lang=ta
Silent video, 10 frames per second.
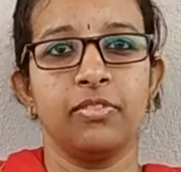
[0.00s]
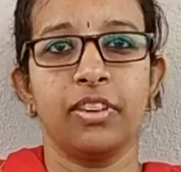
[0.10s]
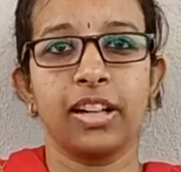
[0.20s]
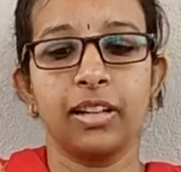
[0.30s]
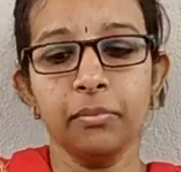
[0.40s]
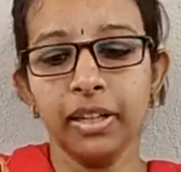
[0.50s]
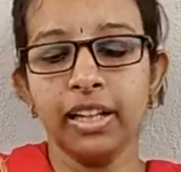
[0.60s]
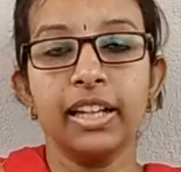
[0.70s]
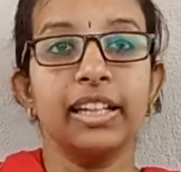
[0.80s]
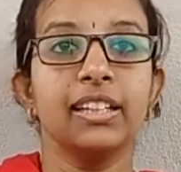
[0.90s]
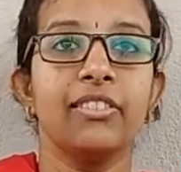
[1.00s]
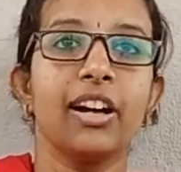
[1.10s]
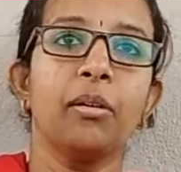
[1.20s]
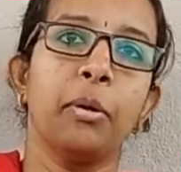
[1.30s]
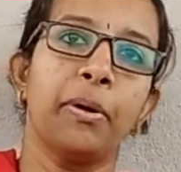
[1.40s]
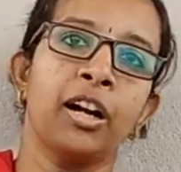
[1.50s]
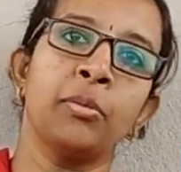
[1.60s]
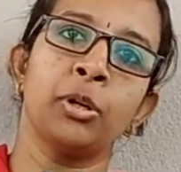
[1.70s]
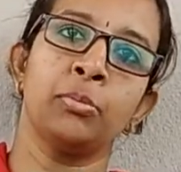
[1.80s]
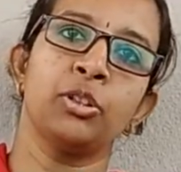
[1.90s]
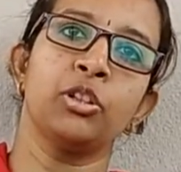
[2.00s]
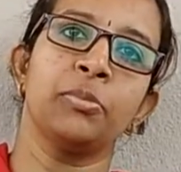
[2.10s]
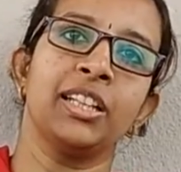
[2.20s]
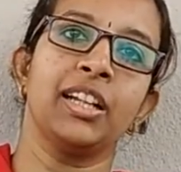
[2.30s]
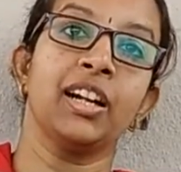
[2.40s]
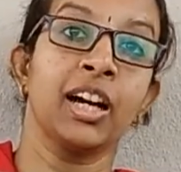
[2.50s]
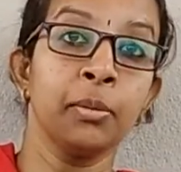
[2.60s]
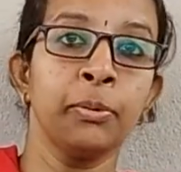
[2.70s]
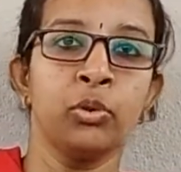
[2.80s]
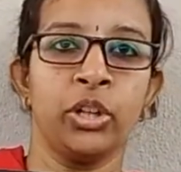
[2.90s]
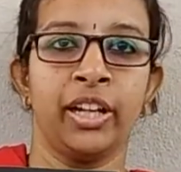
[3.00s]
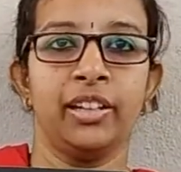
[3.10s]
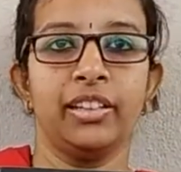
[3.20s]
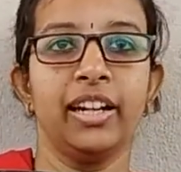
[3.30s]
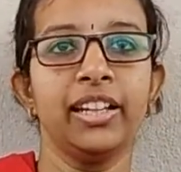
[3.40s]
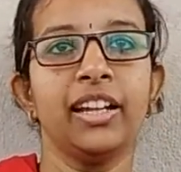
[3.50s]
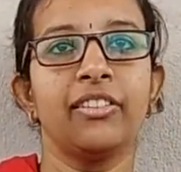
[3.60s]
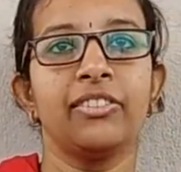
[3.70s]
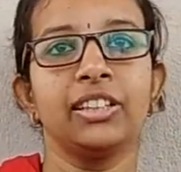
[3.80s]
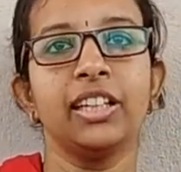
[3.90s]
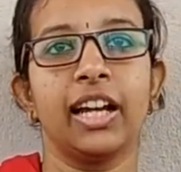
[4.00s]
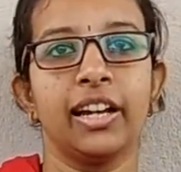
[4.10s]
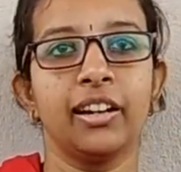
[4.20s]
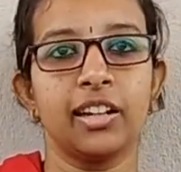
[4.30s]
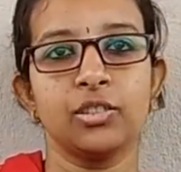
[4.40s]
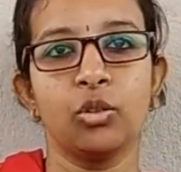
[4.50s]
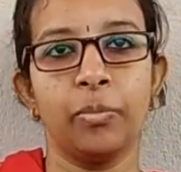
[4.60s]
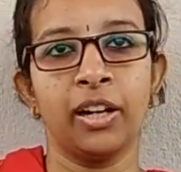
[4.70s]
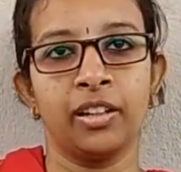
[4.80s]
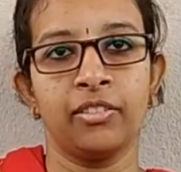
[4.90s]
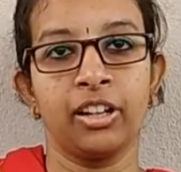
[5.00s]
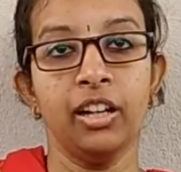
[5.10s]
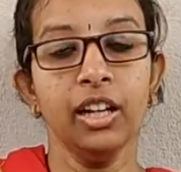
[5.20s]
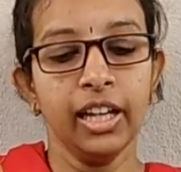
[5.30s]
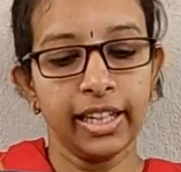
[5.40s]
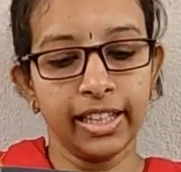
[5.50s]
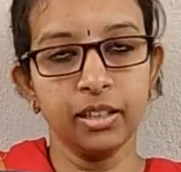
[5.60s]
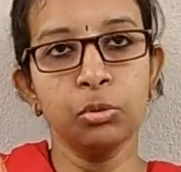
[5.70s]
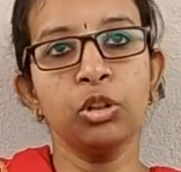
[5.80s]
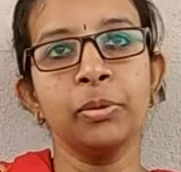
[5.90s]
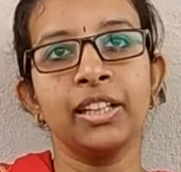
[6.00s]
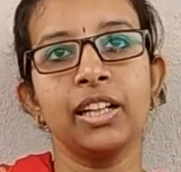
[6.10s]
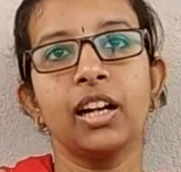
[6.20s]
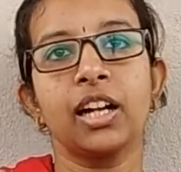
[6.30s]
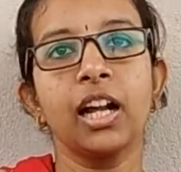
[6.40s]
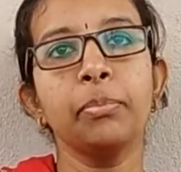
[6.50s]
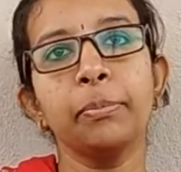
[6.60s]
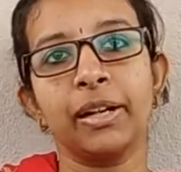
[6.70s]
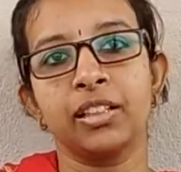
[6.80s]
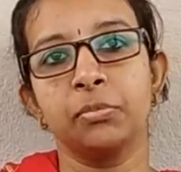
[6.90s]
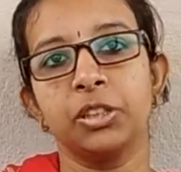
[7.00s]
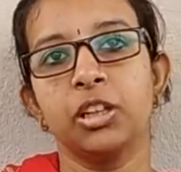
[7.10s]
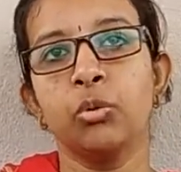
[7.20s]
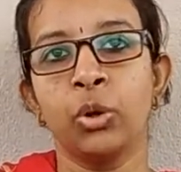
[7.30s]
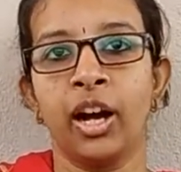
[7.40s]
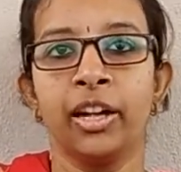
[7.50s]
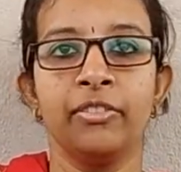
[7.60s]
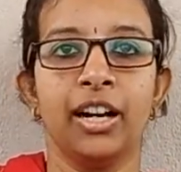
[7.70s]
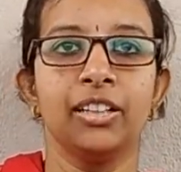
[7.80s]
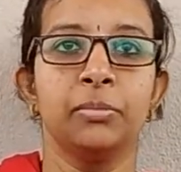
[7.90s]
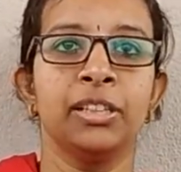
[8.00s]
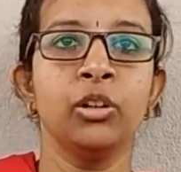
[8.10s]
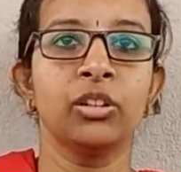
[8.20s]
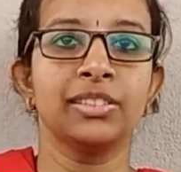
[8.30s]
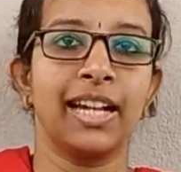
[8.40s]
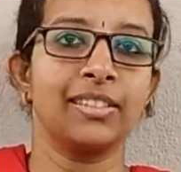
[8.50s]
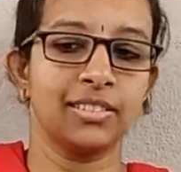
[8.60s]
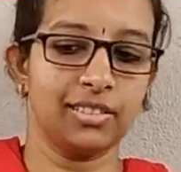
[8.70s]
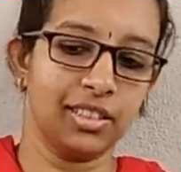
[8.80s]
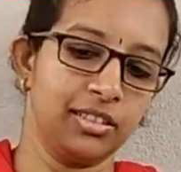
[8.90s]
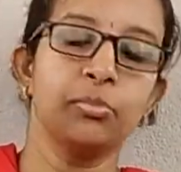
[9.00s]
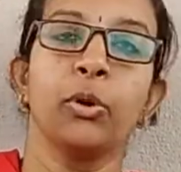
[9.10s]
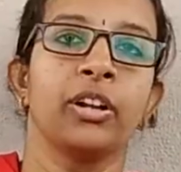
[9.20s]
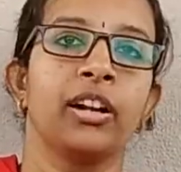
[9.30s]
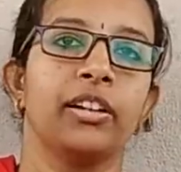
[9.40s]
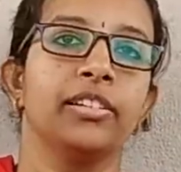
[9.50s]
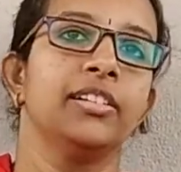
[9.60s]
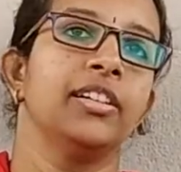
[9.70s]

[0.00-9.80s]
வணக்கம் இந்த வாரம் நம்ம பார்க்க போற புத்தகம் பாத்தீங்கன்னா கருப்பு குதிரை எழுதியவர் வந்து நரேன் ராஜகோபாலன் அவர்கள் இந்த புக்கு பாத்தீங்கன்னா கருப்பு பணத்தை பத்தின ஒரு ஆய்வு அதை பத்தி ஒரு ஸ்டாட்டிஸ்டிக்ஸ் எடுத்து போட்டிருக்காரு